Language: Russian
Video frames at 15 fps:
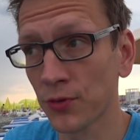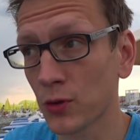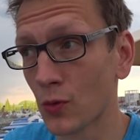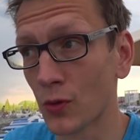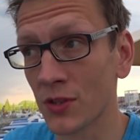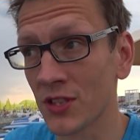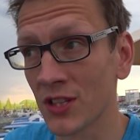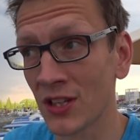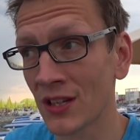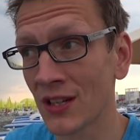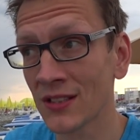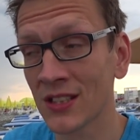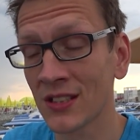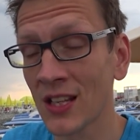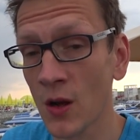Турции.
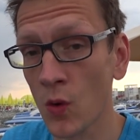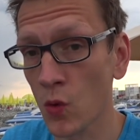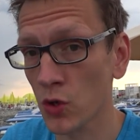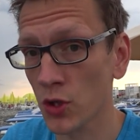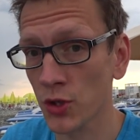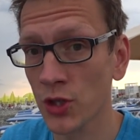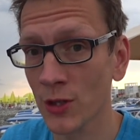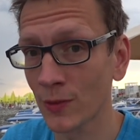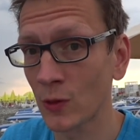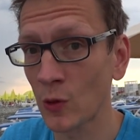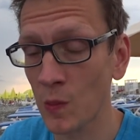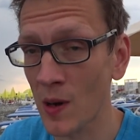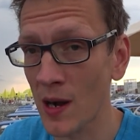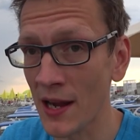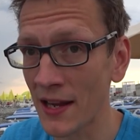Это дороже, чем
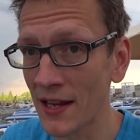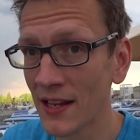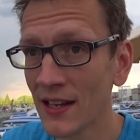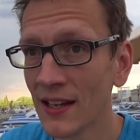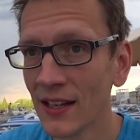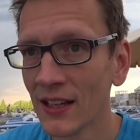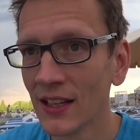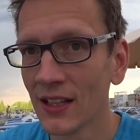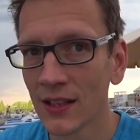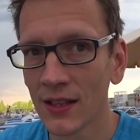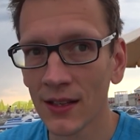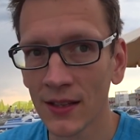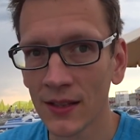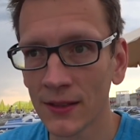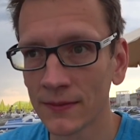Дубай.
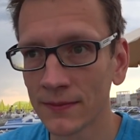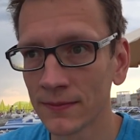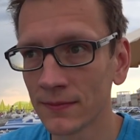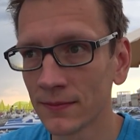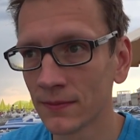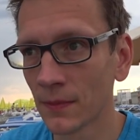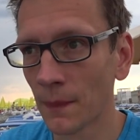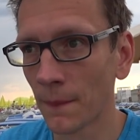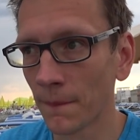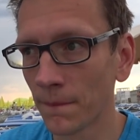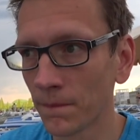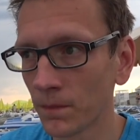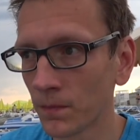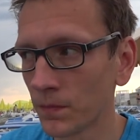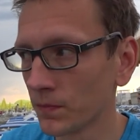
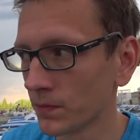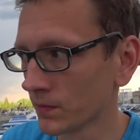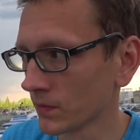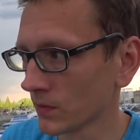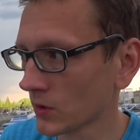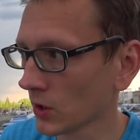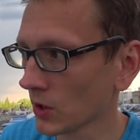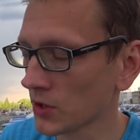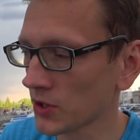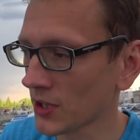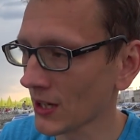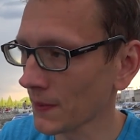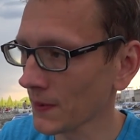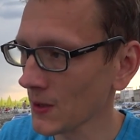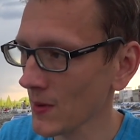Эм, то есть
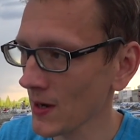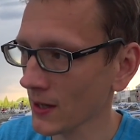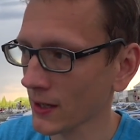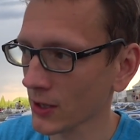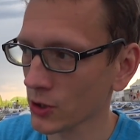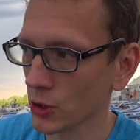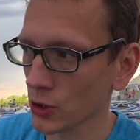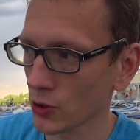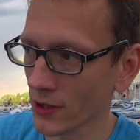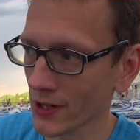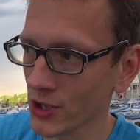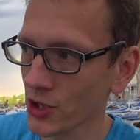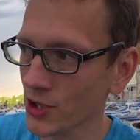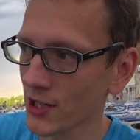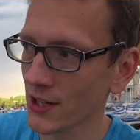я понимаю, конечно, что
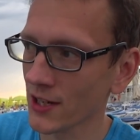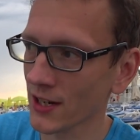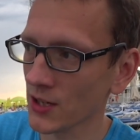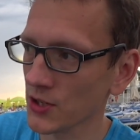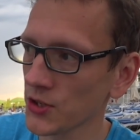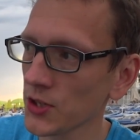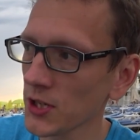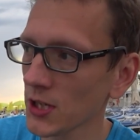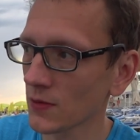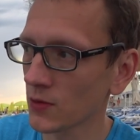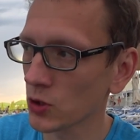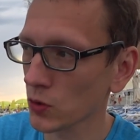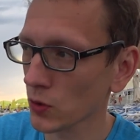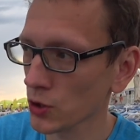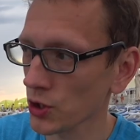для жителей России в
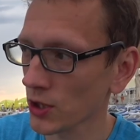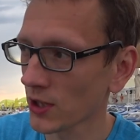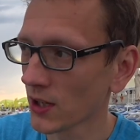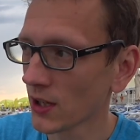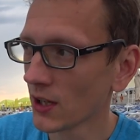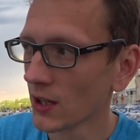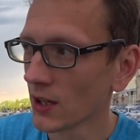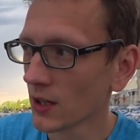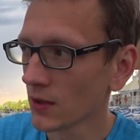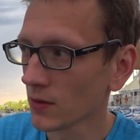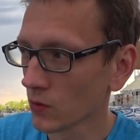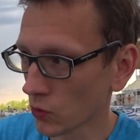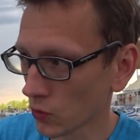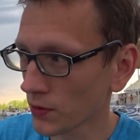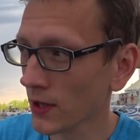Сочи,
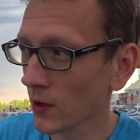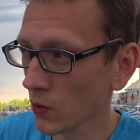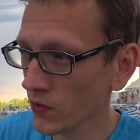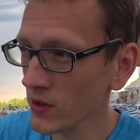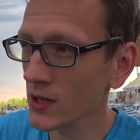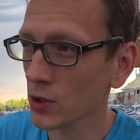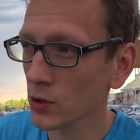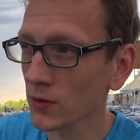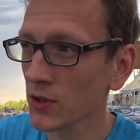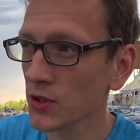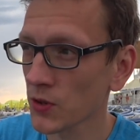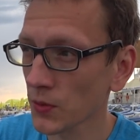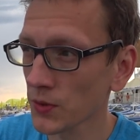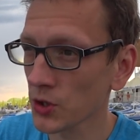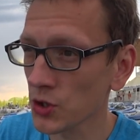ну, я уверен, что на
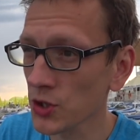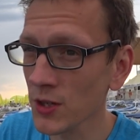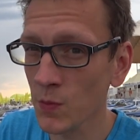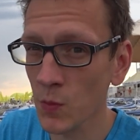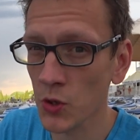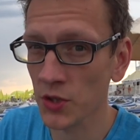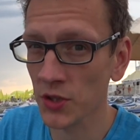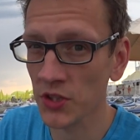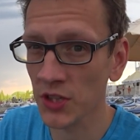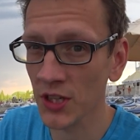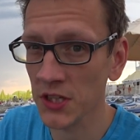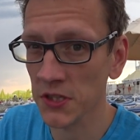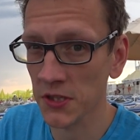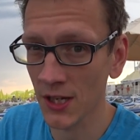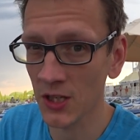сегодняшний день можно
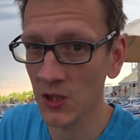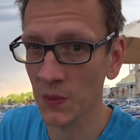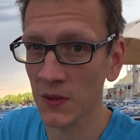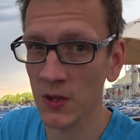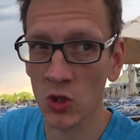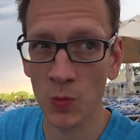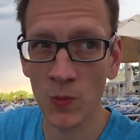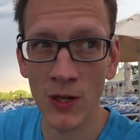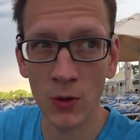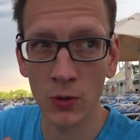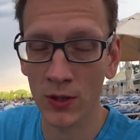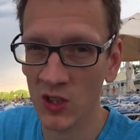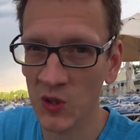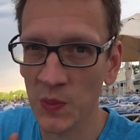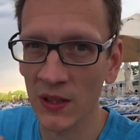съездить, знаете, по
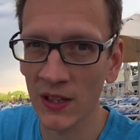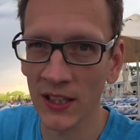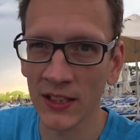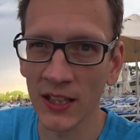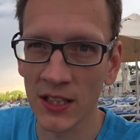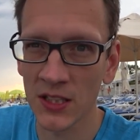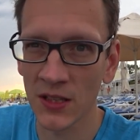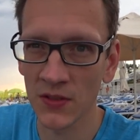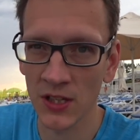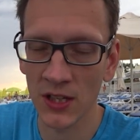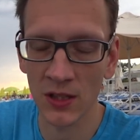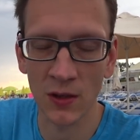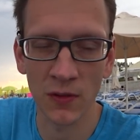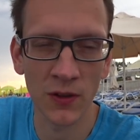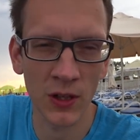дешману, так с палаткой, со
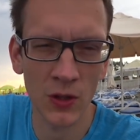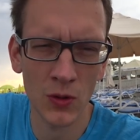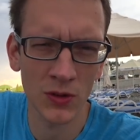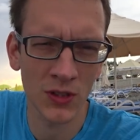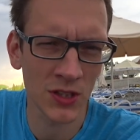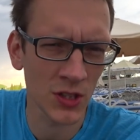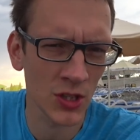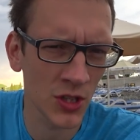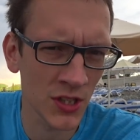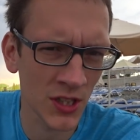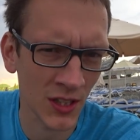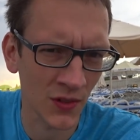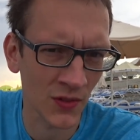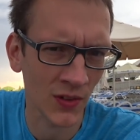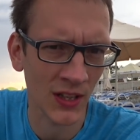всей этой фигней, тысяч
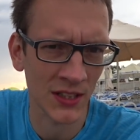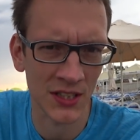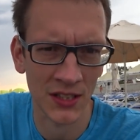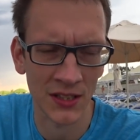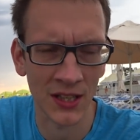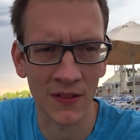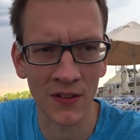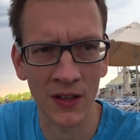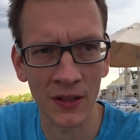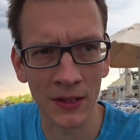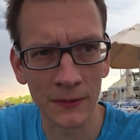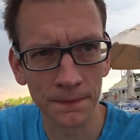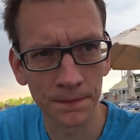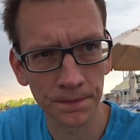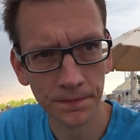за 20, наверное,